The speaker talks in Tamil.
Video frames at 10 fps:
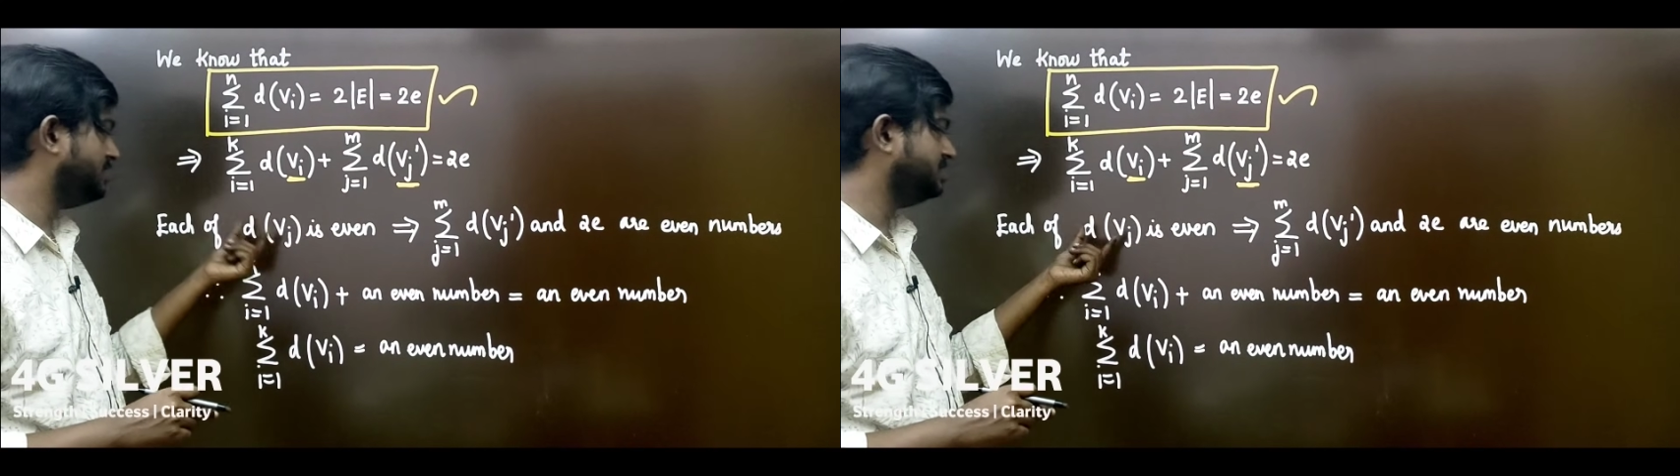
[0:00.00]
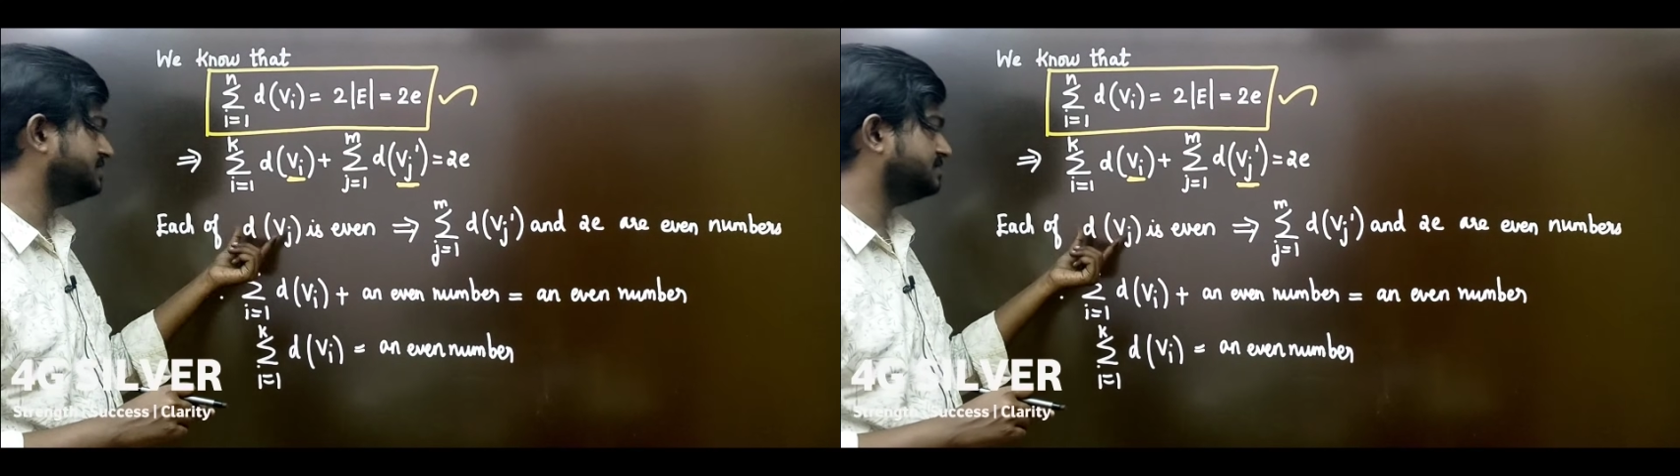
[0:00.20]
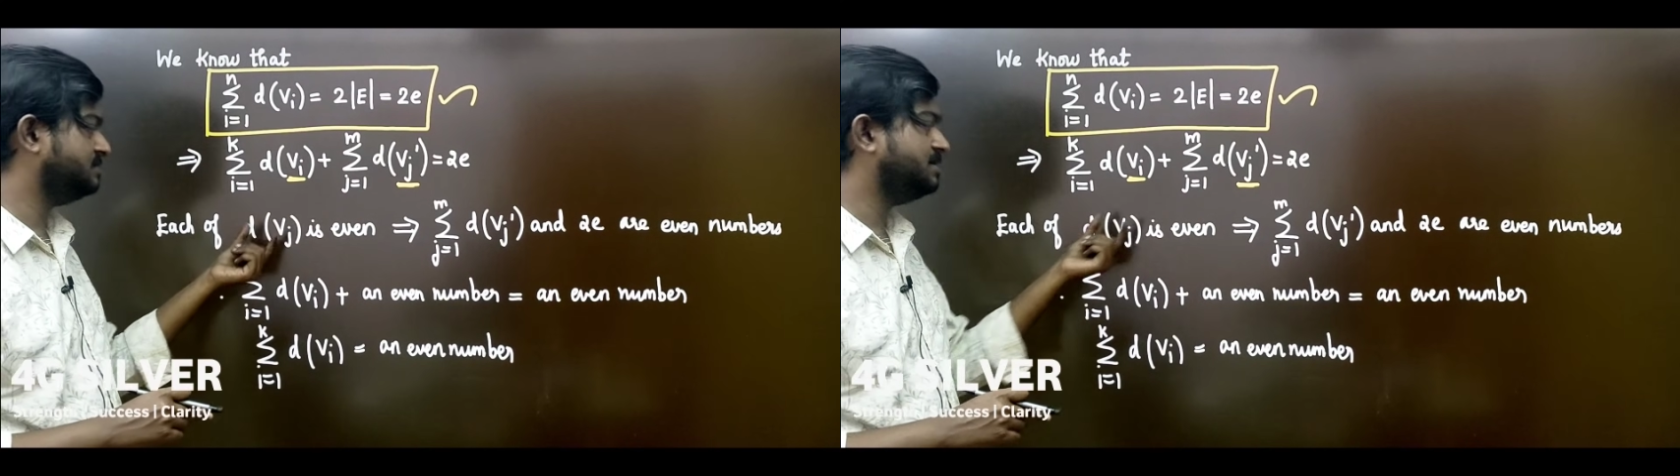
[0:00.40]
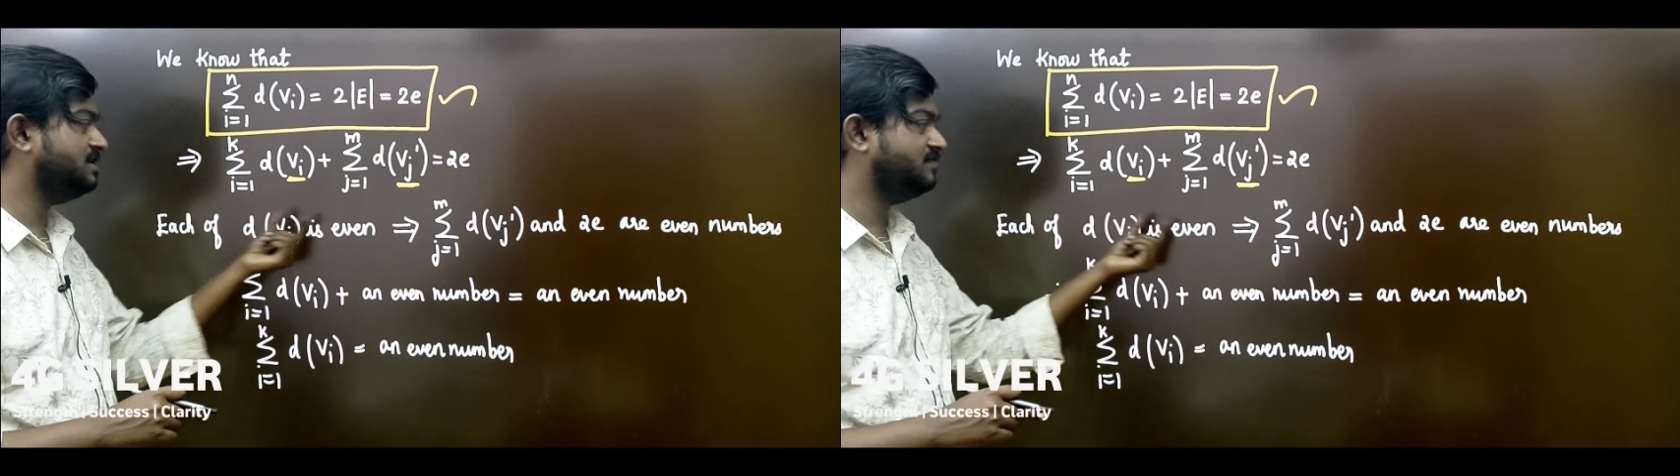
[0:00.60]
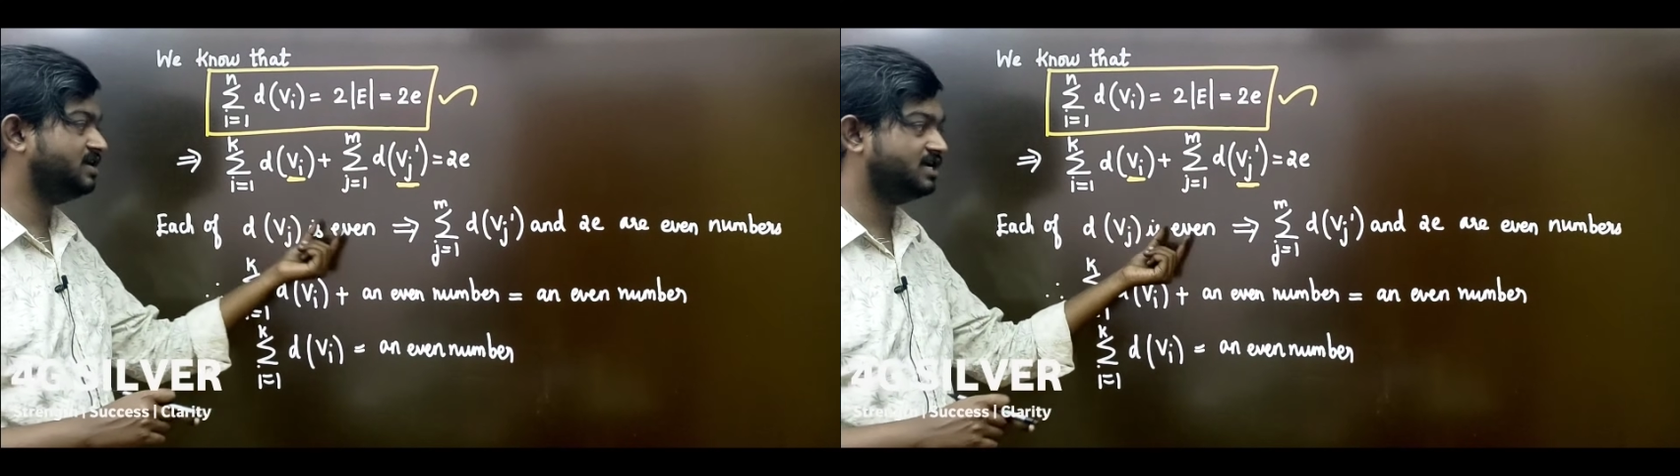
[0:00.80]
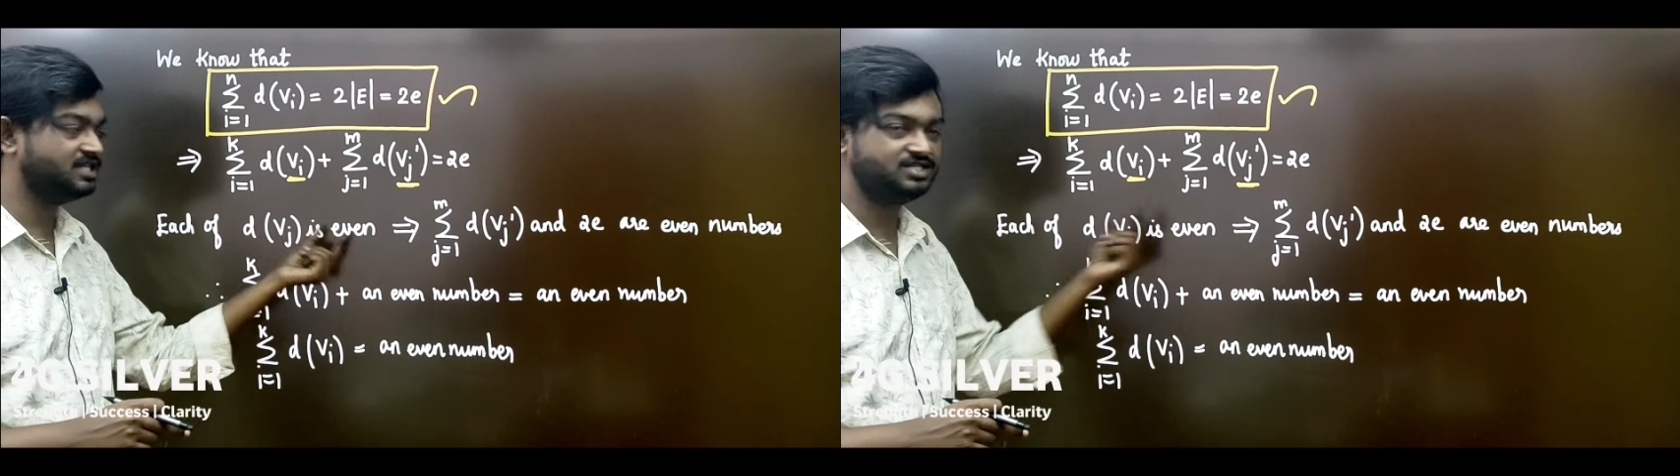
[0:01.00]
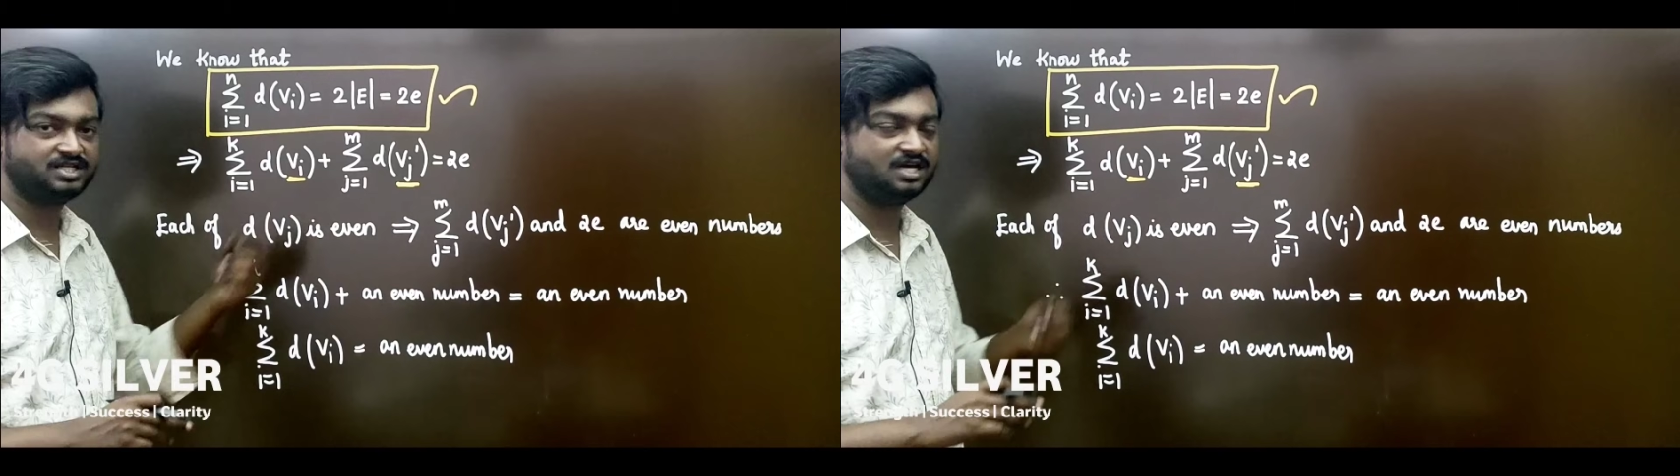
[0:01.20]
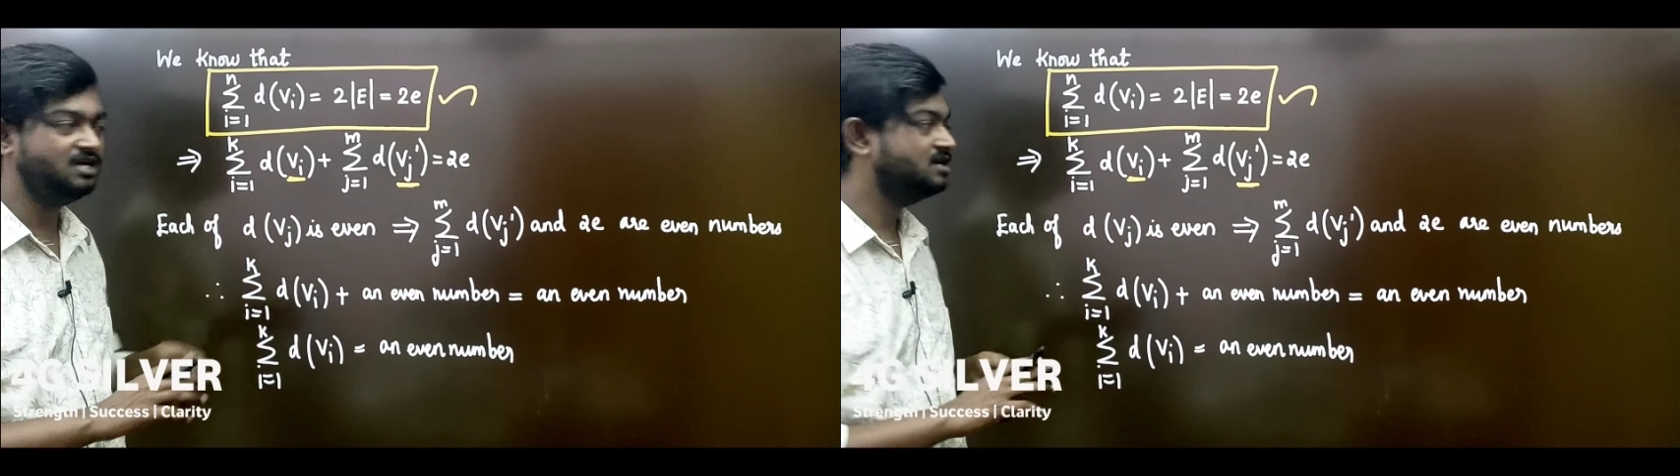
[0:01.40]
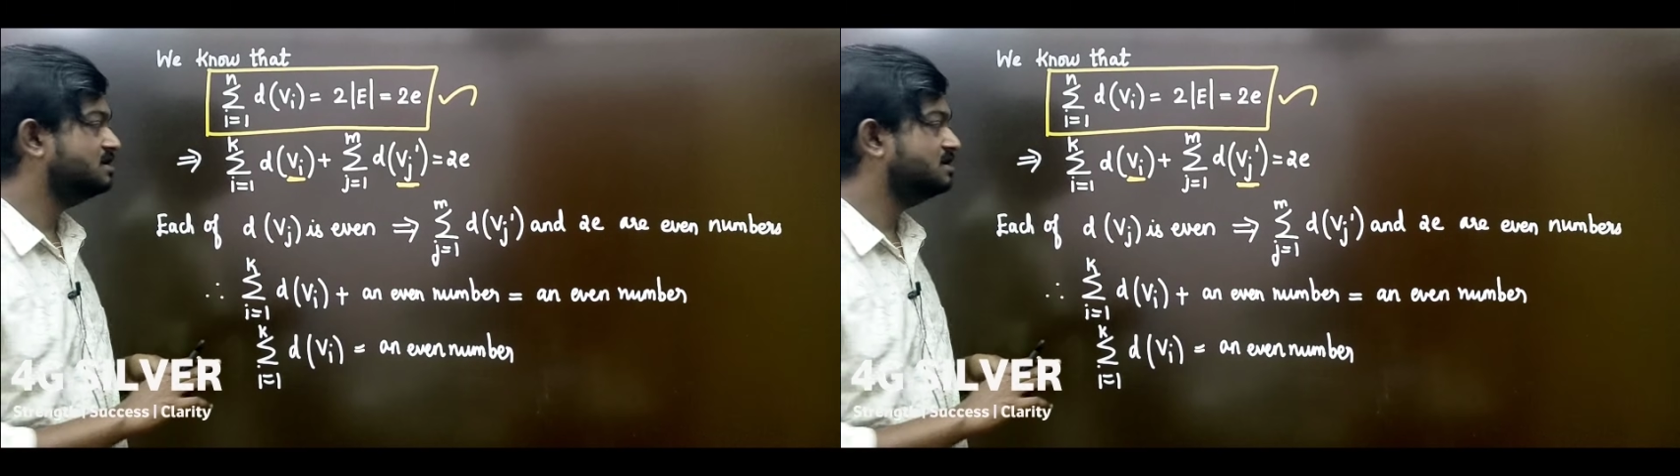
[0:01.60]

வர்டிசஸுமே ஈவனாக இருந்துச்சுன்னா